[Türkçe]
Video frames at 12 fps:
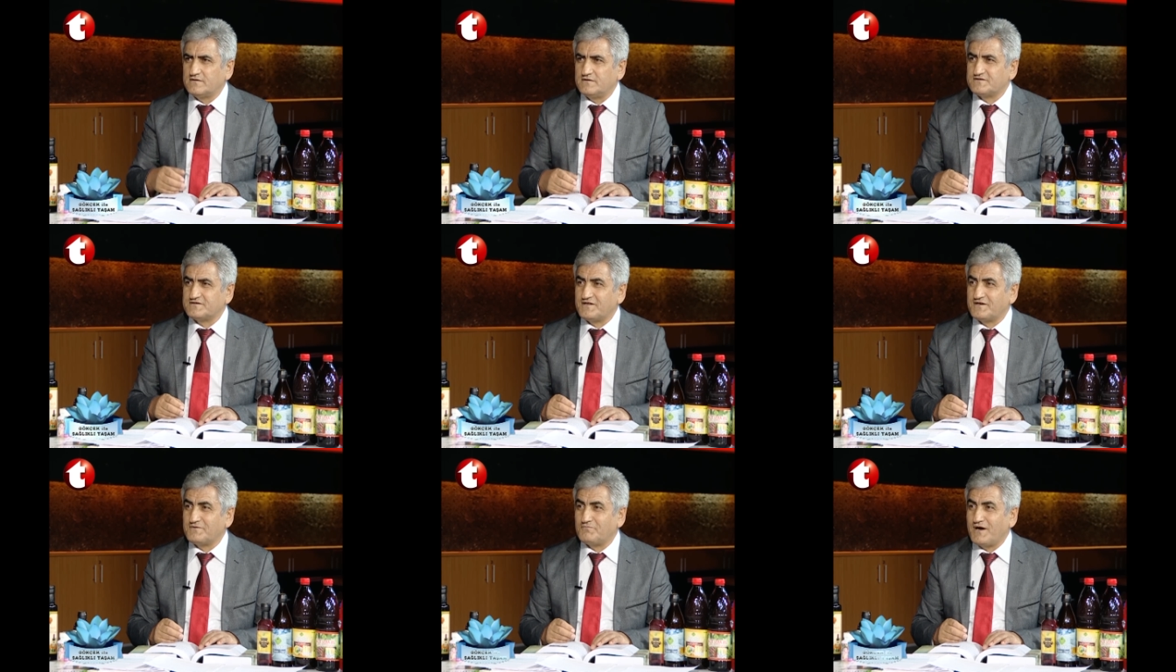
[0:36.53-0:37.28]

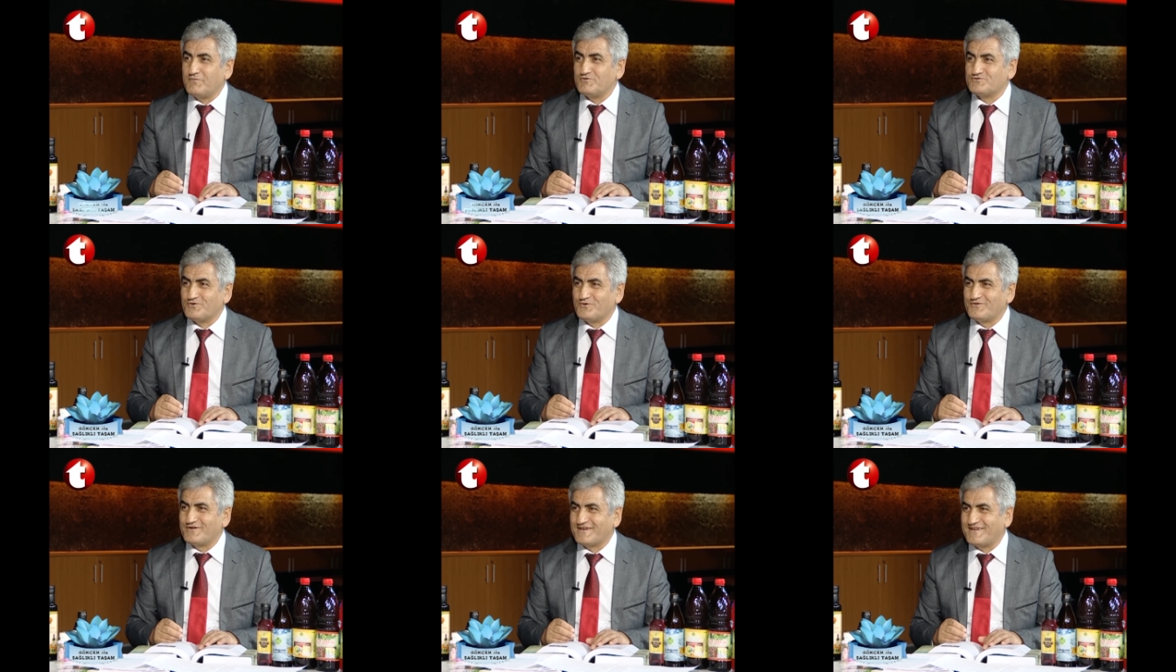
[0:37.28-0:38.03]
insanların maymun
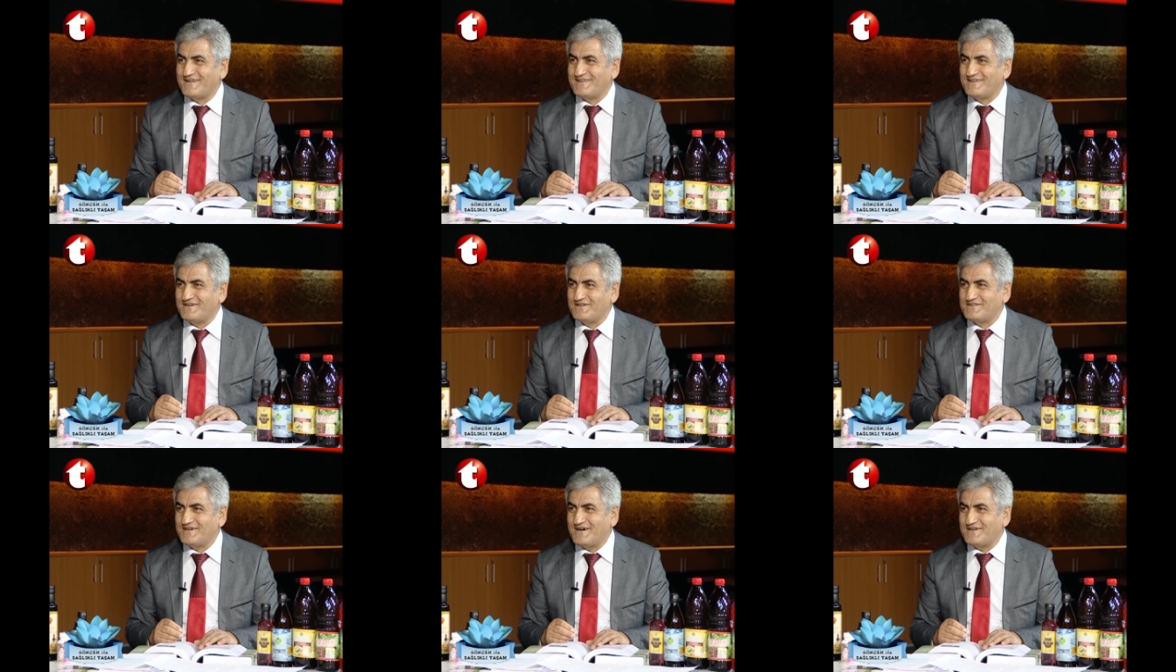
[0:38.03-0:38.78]
soyundan geldiğini
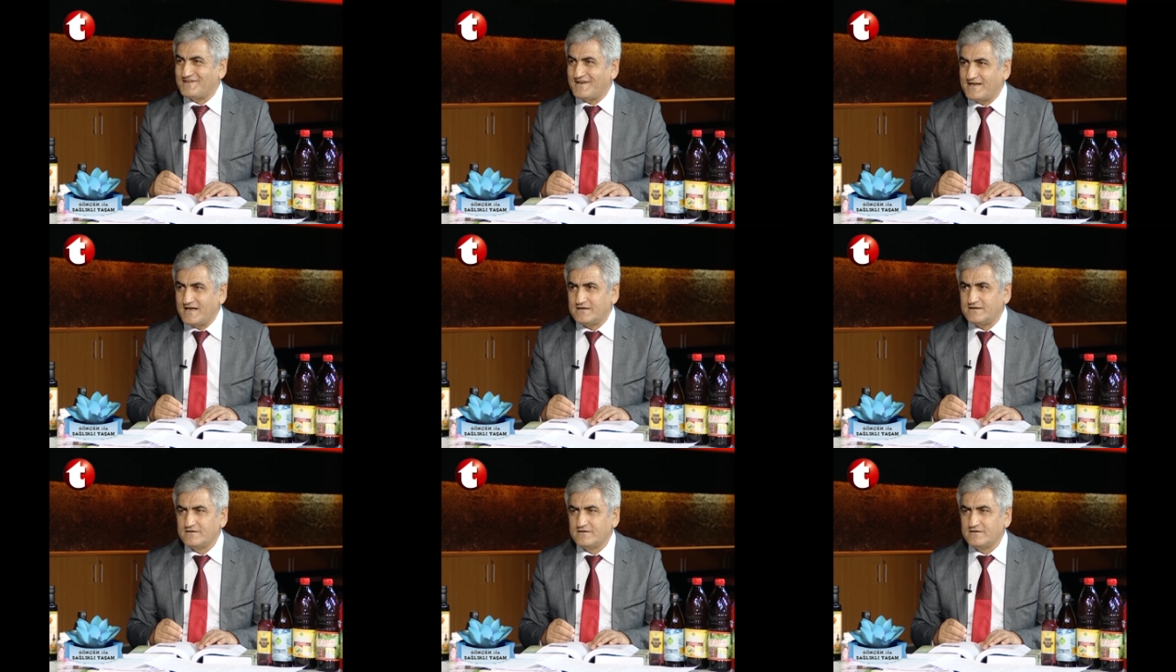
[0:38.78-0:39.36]
iddia edenler